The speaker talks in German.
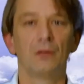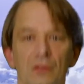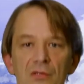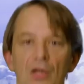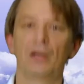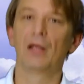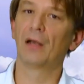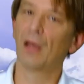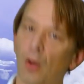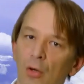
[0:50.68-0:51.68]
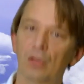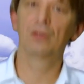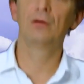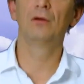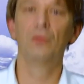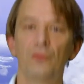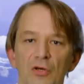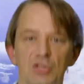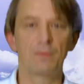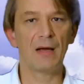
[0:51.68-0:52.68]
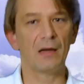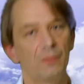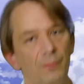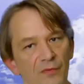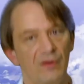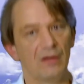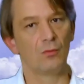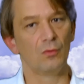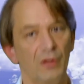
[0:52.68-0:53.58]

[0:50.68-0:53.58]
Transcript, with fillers: sondern auch für Schwankbewegungen.